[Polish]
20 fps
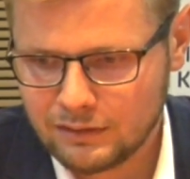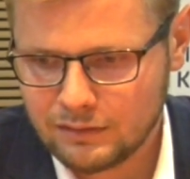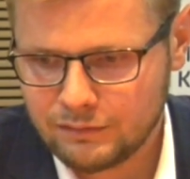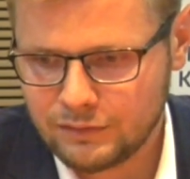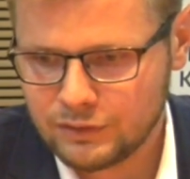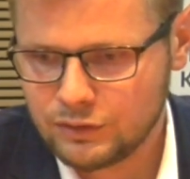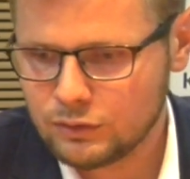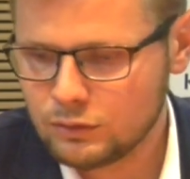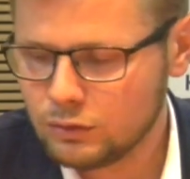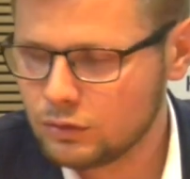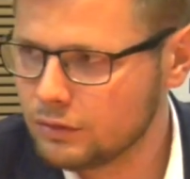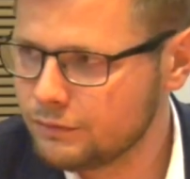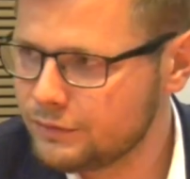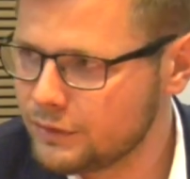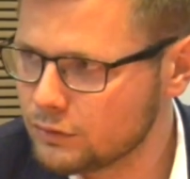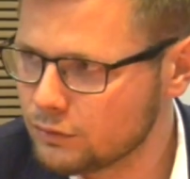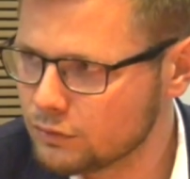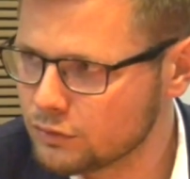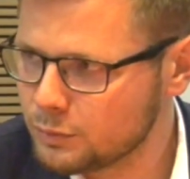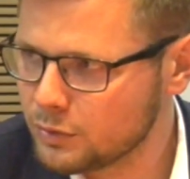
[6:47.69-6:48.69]
w wyniku
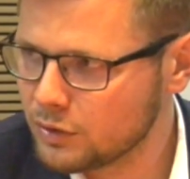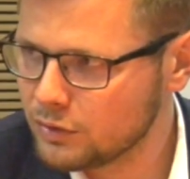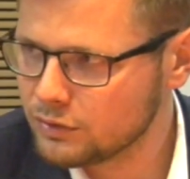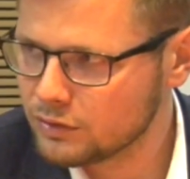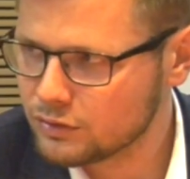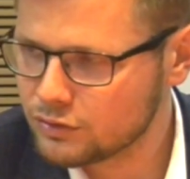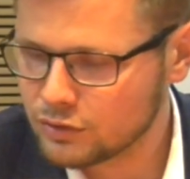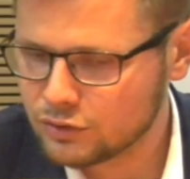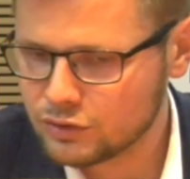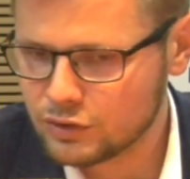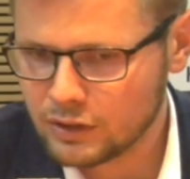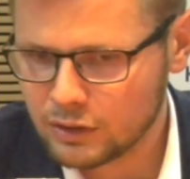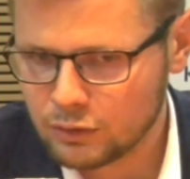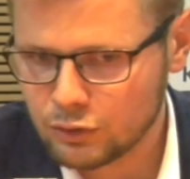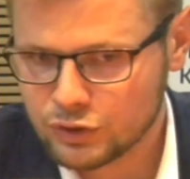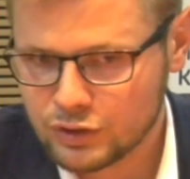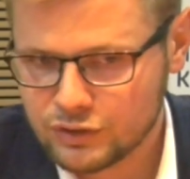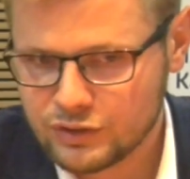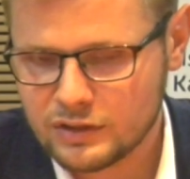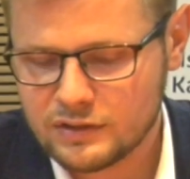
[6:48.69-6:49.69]
konfliktu zbrojnych, czy, czy
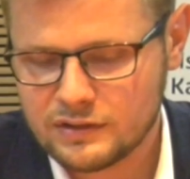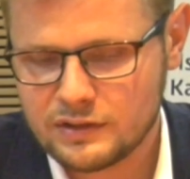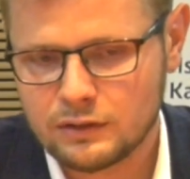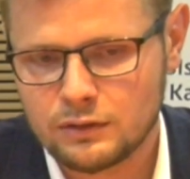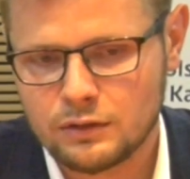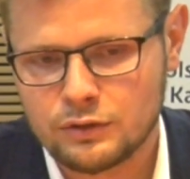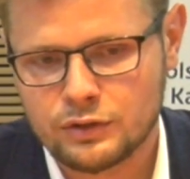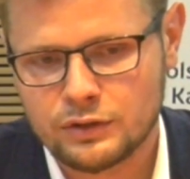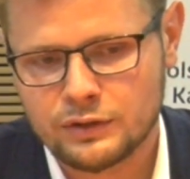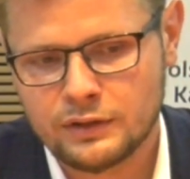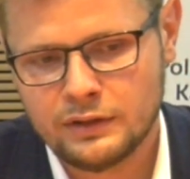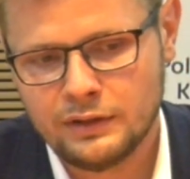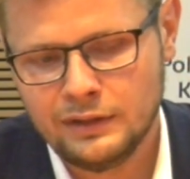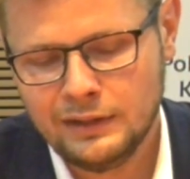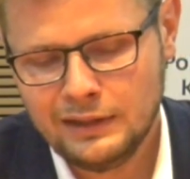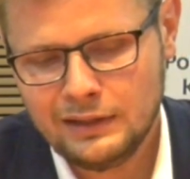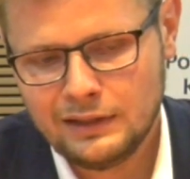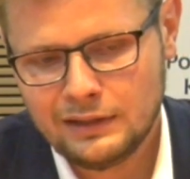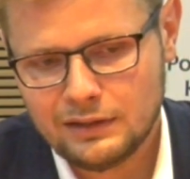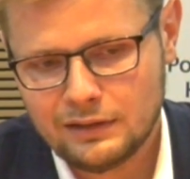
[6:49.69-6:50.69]
jego życie jest zagrożone,
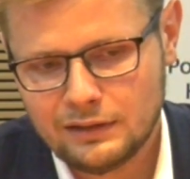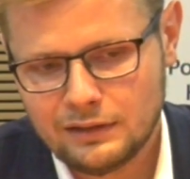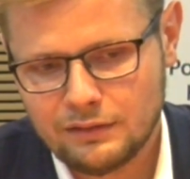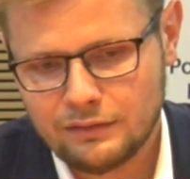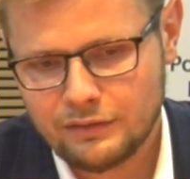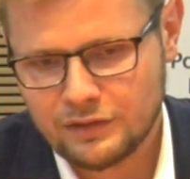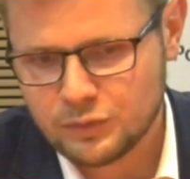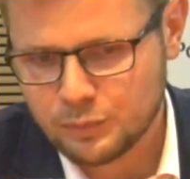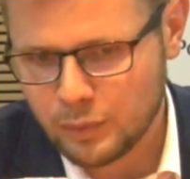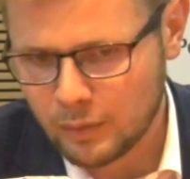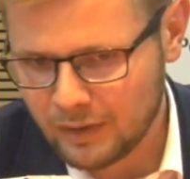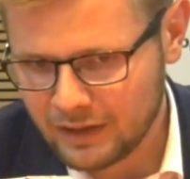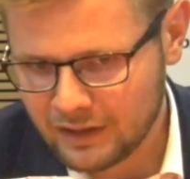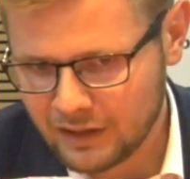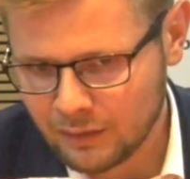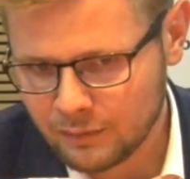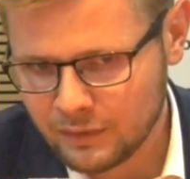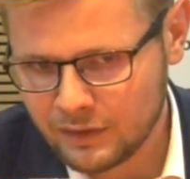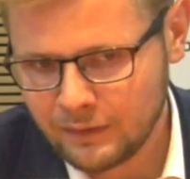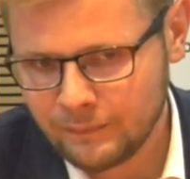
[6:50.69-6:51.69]
więc
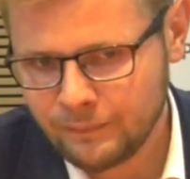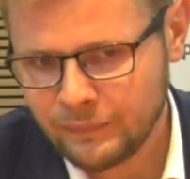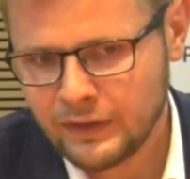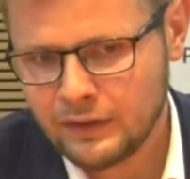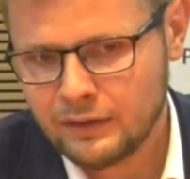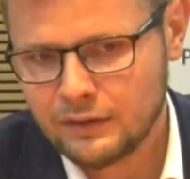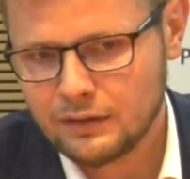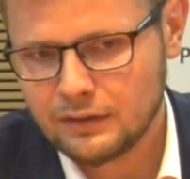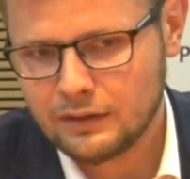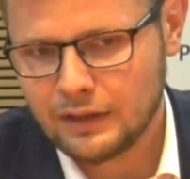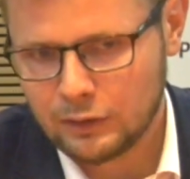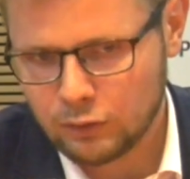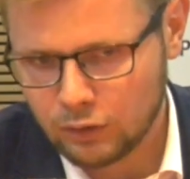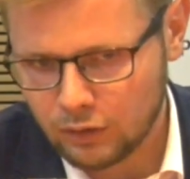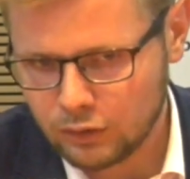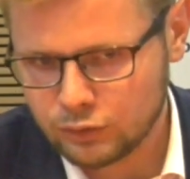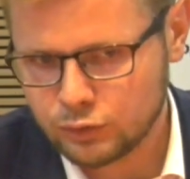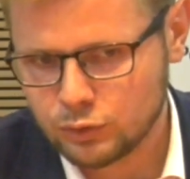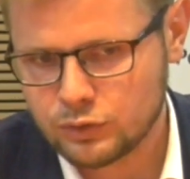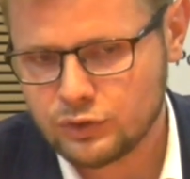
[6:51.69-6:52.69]
pomagamy jako
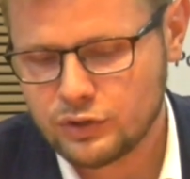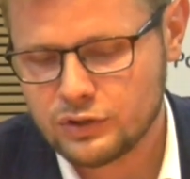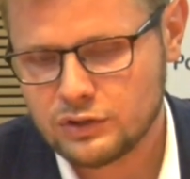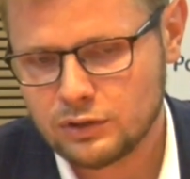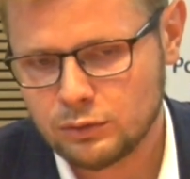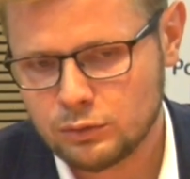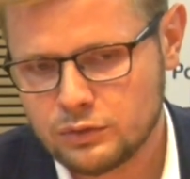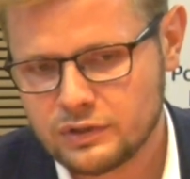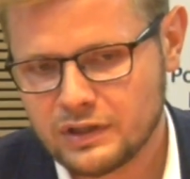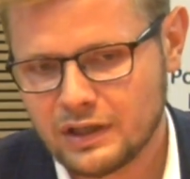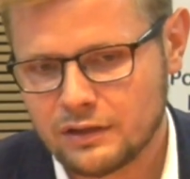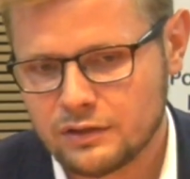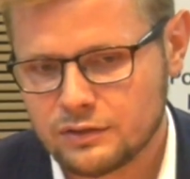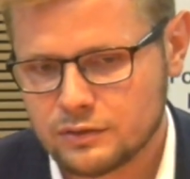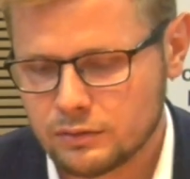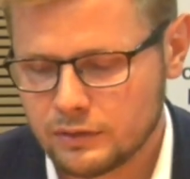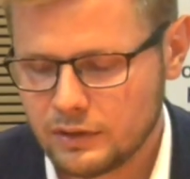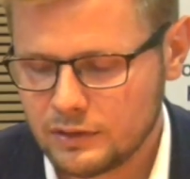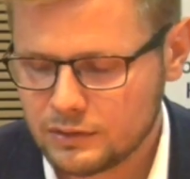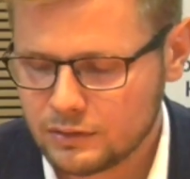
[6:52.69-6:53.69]
odruch czysto ludzki, ale z
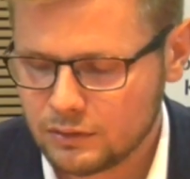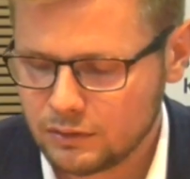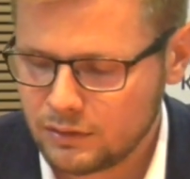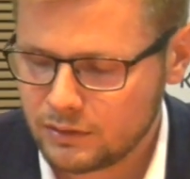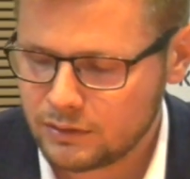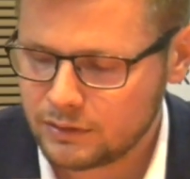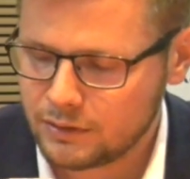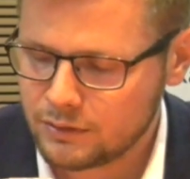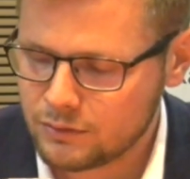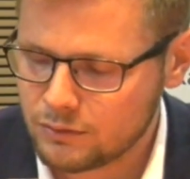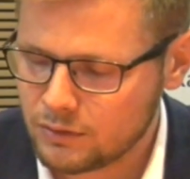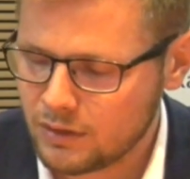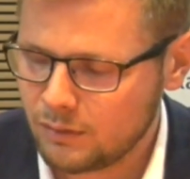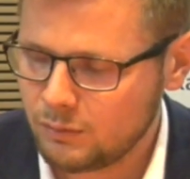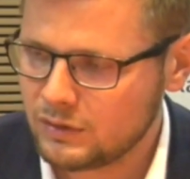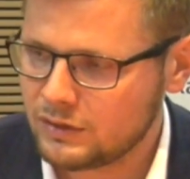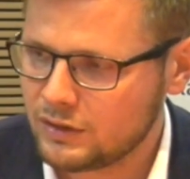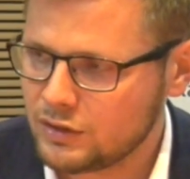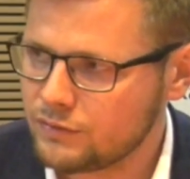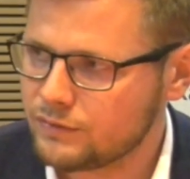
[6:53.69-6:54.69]
drugiej strony
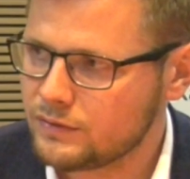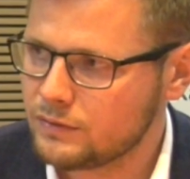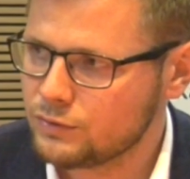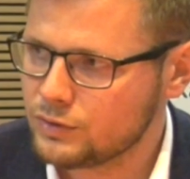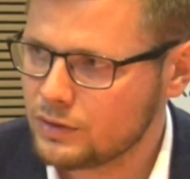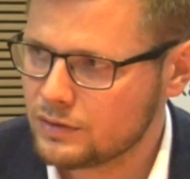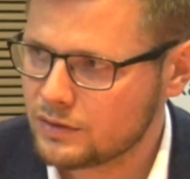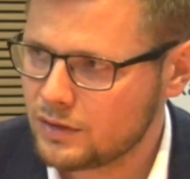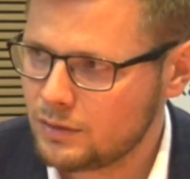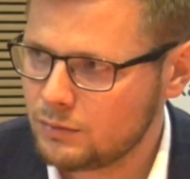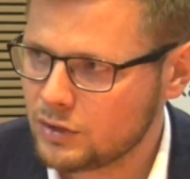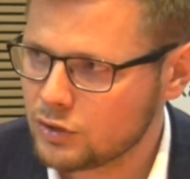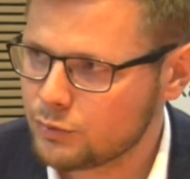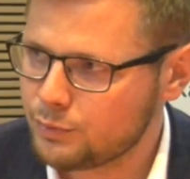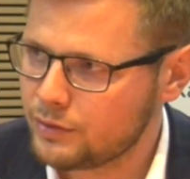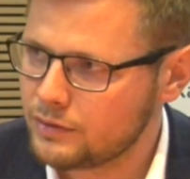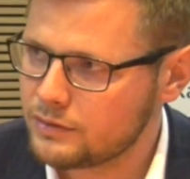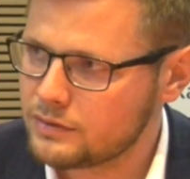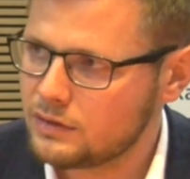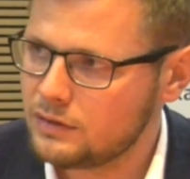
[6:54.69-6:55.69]
realizujemy też w tym wszystkim nasz
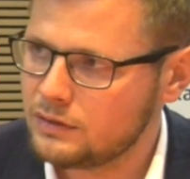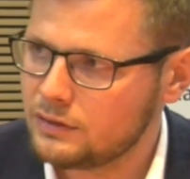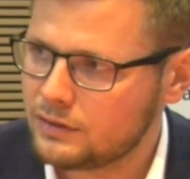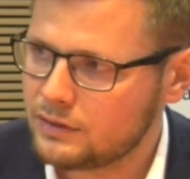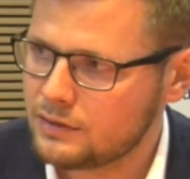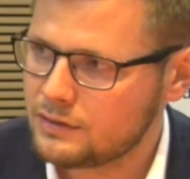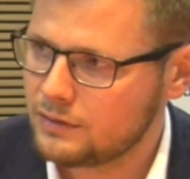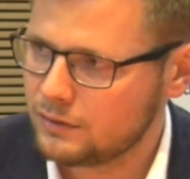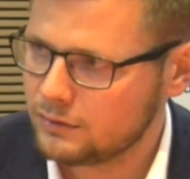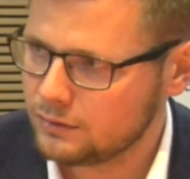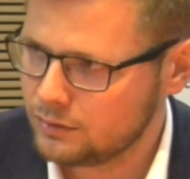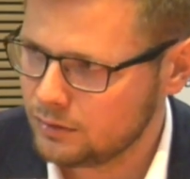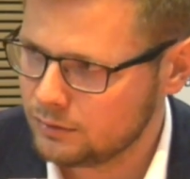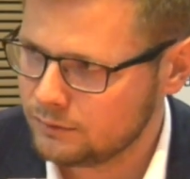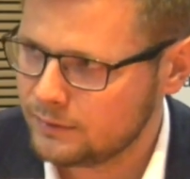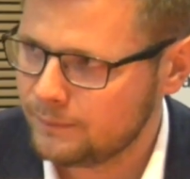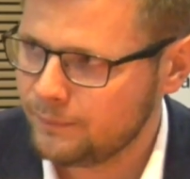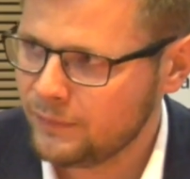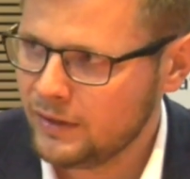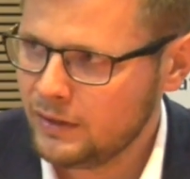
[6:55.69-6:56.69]
polski interes
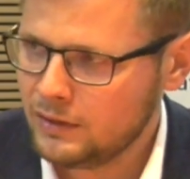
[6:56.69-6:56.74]
narodowy.